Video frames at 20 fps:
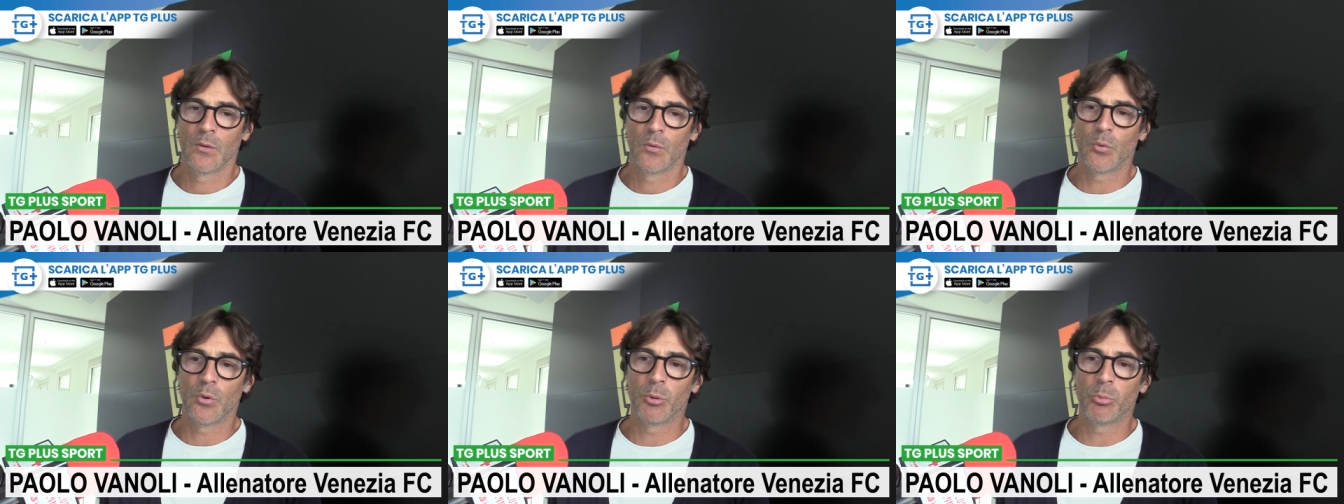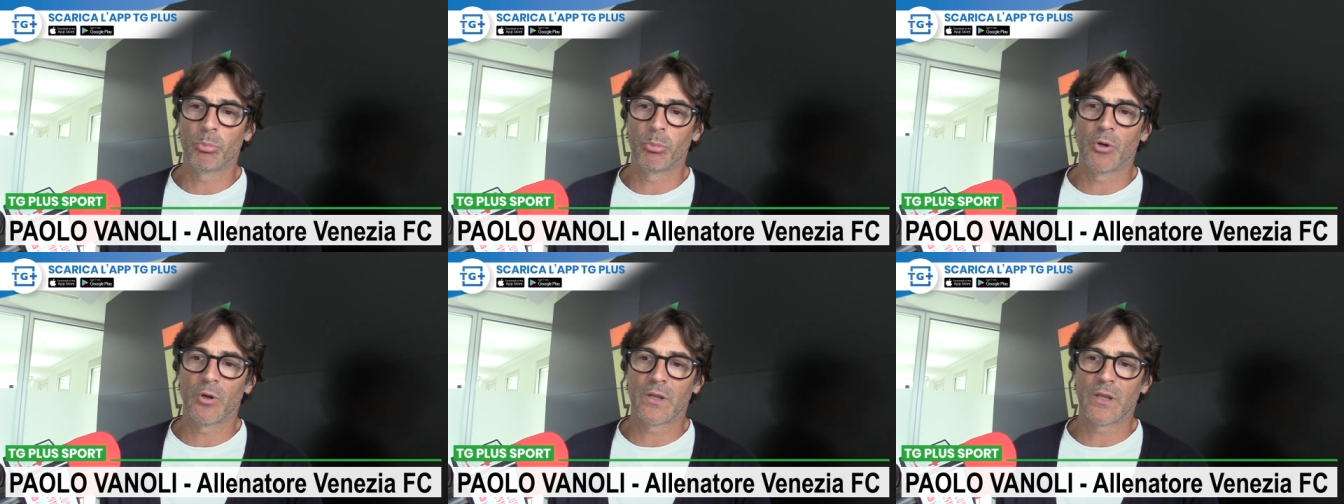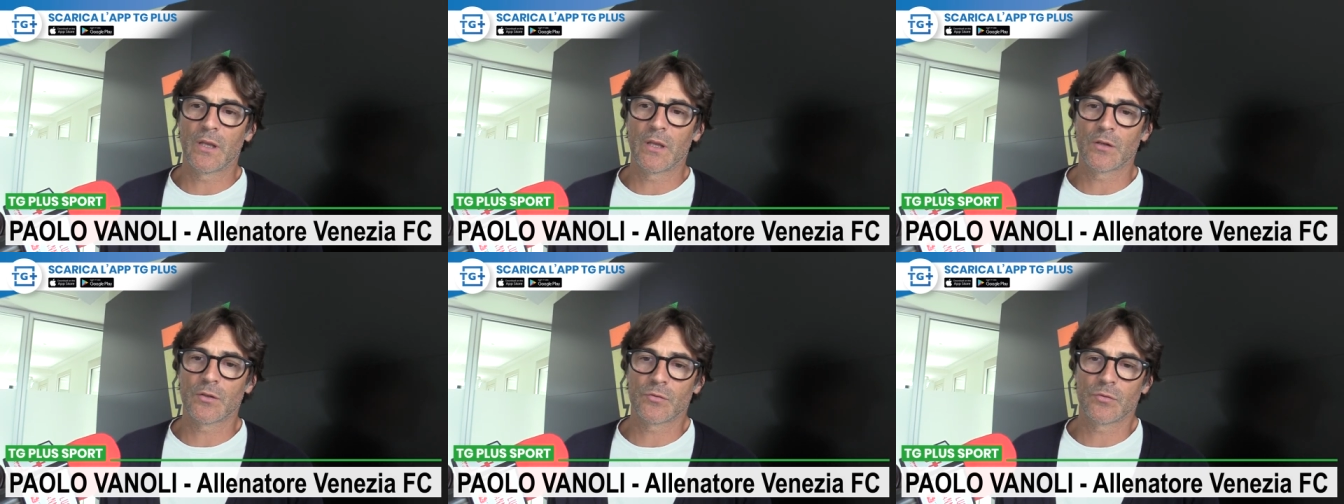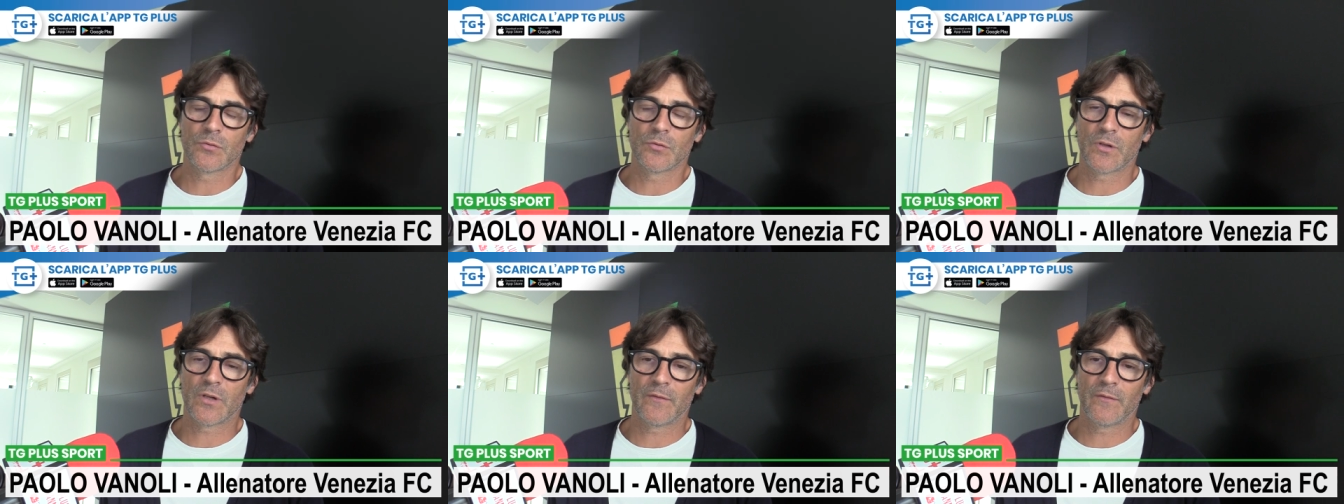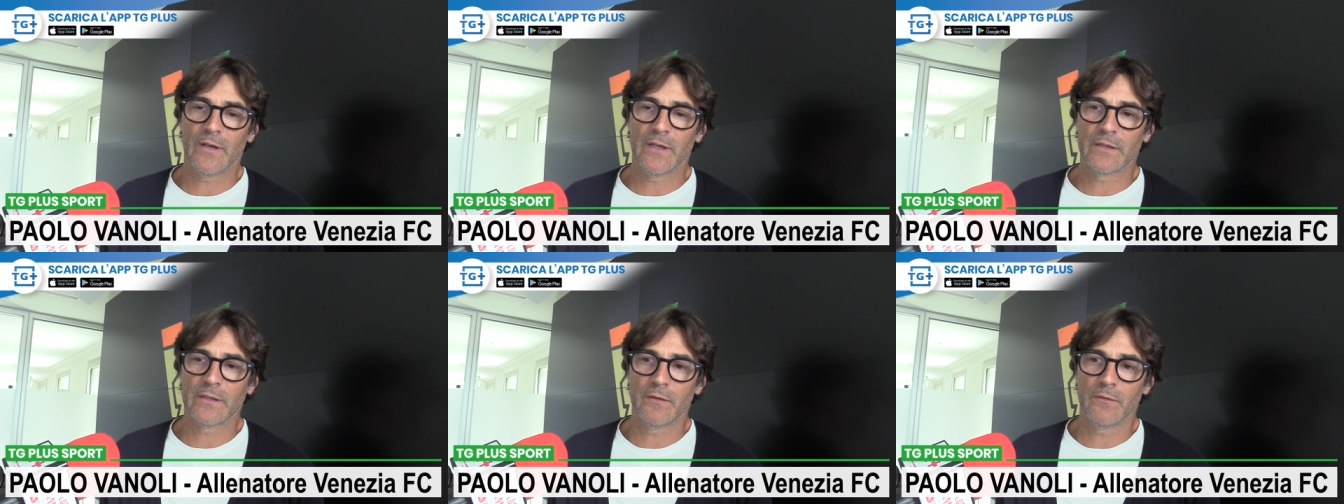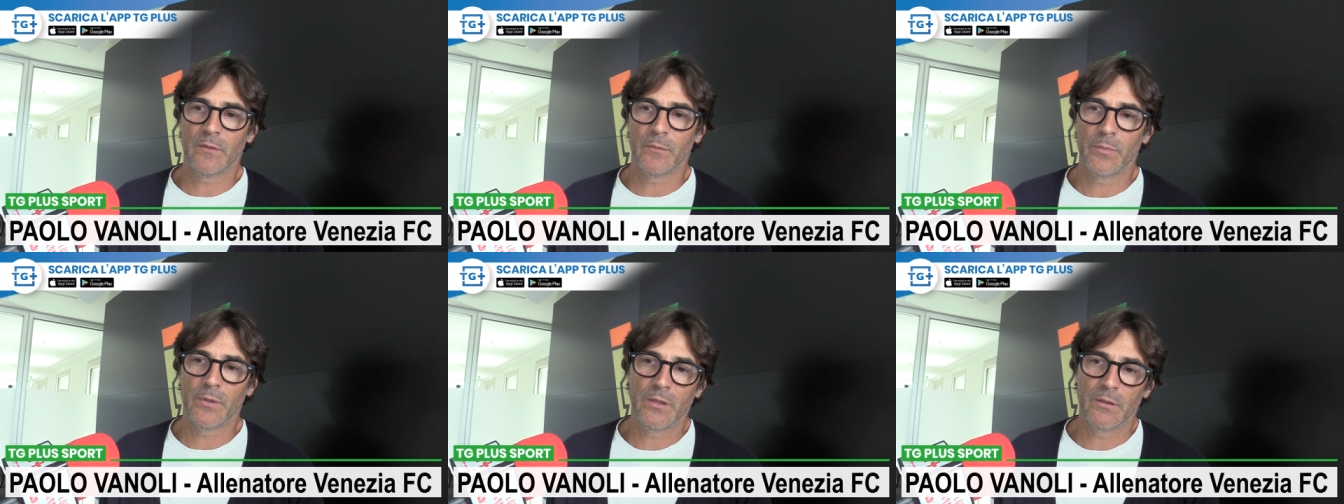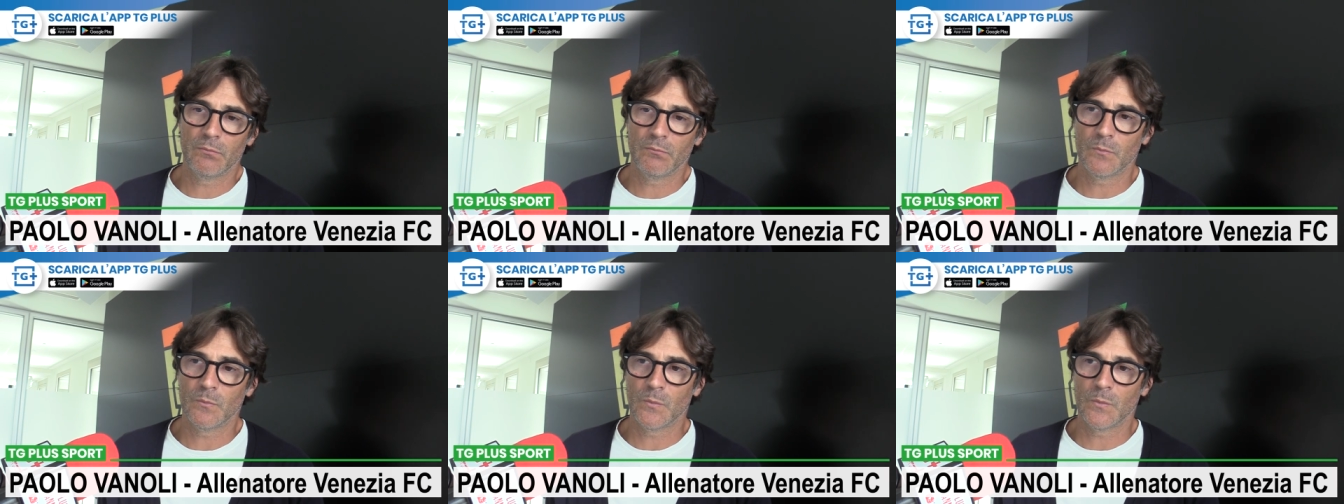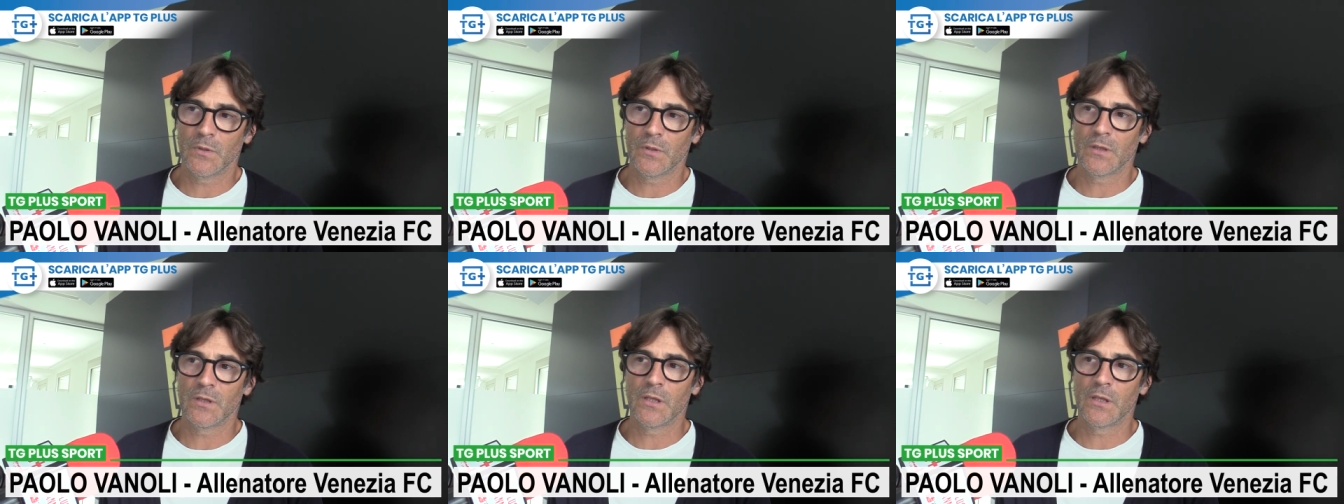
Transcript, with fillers: quei pochi che sono arrivati, vabbè, mm,